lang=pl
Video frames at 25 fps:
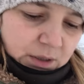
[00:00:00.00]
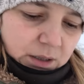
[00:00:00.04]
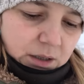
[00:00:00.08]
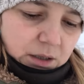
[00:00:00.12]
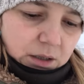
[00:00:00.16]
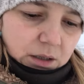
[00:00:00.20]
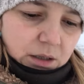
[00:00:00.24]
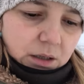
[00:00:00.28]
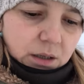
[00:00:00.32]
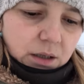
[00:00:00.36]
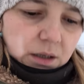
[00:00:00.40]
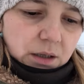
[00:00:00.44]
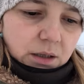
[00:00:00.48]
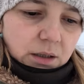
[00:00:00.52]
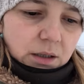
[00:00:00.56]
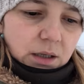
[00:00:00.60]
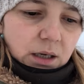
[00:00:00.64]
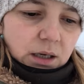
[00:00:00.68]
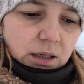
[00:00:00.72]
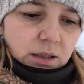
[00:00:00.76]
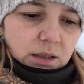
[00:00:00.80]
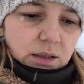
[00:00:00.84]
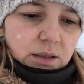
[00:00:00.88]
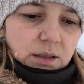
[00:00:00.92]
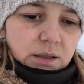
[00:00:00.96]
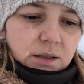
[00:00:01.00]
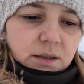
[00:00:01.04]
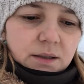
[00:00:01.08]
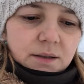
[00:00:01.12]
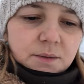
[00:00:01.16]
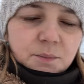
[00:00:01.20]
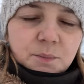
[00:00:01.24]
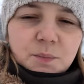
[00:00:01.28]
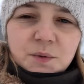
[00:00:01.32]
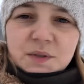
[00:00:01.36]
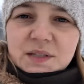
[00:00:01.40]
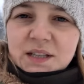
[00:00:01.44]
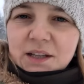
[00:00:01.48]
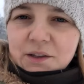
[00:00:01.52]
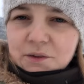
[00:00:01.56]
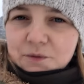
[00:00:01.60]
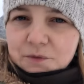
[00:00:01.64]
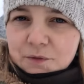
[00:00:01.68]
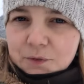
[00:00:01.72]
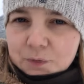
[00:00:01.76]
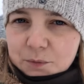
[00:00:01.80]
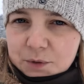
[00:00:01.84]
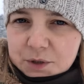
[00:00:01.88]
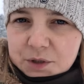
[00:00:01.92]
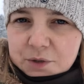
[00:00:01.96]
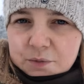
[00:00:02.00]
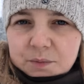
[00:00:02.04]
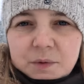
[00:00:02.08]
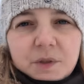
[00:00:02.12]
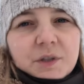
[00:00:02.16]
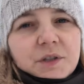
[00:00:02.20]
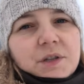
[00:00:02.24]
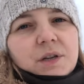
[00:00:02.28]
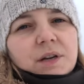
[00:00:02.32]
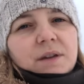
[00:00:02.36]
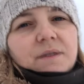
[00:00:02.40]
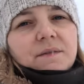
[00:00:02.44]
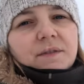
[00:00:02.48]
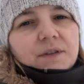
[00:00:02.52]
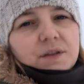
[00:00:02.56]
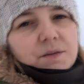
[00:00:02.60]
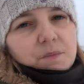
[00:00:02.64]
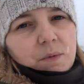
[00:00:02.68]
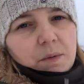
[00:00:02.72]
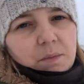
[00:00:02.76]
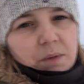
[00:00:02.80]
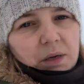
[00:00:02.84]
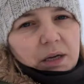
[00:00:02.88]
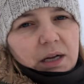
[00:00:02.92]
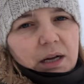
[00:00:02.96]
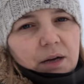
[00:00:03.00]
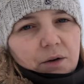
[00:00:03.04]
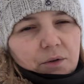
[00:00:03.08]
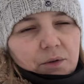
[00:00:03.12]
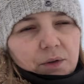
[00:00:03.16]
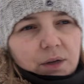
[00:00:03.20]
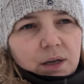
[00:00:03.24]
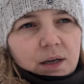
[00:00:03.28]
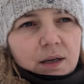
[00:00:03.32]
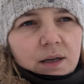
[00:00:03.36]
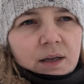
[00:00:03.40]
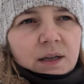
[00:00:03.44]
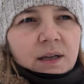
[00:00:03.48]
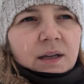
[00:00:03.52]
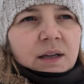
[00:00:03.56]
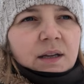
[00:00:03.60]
e, jak postanowiłyśmy, że weźmiemy Garona,